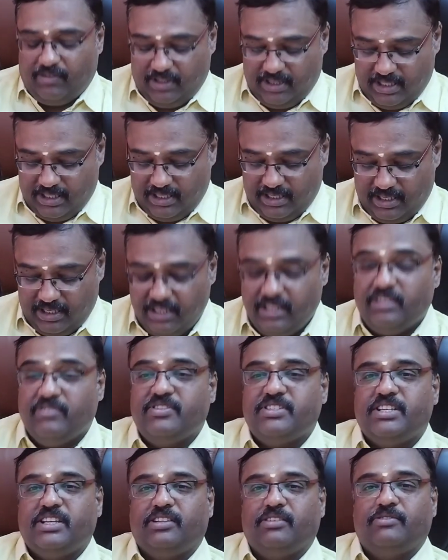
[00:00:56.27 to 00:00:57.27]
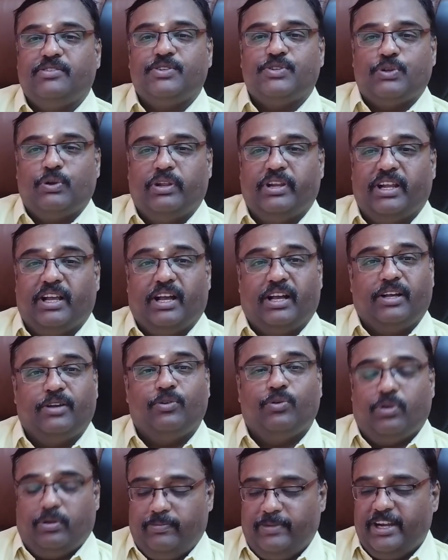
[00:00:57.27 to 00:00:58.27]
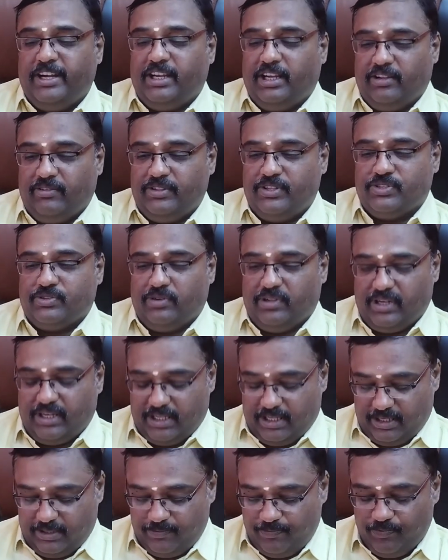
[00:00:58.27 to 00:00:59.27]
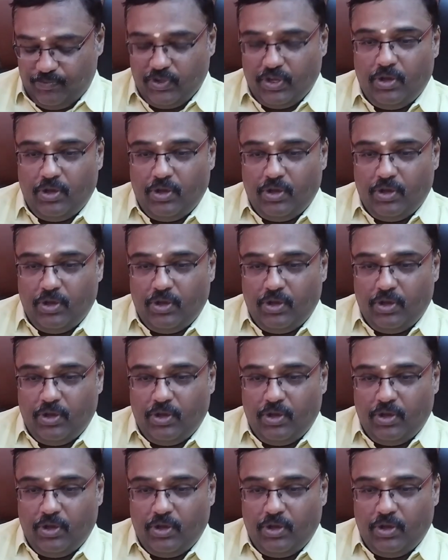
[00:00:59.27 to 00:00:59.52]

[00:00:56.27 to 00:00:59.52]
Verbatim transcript: தான் வந்து இந்த விஷயத்தை வந்து சொல்லியிருக்காங்க ஒரு பேட்டியில் வந்து சொல்லியிருக்காங்க